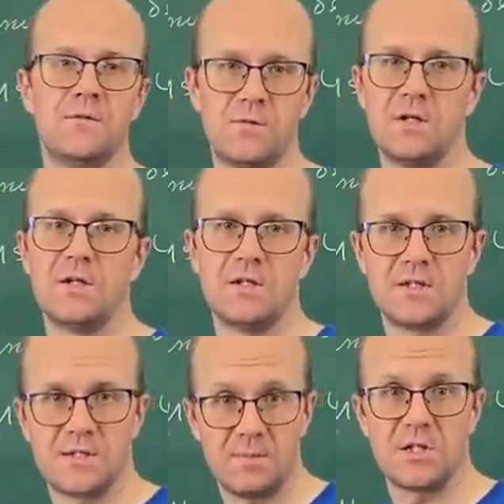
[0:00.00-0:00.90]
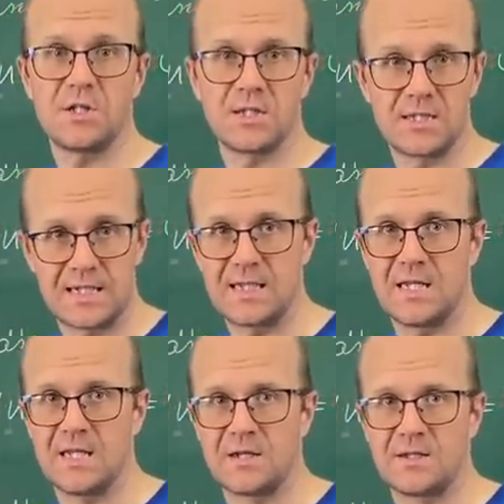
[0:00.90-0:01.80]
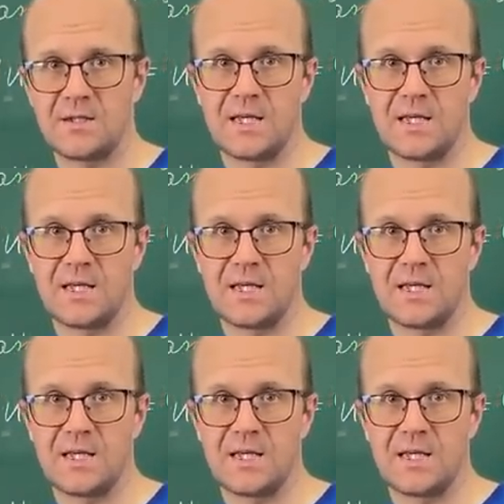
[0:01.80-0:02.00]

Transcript: в смешанных стратегиях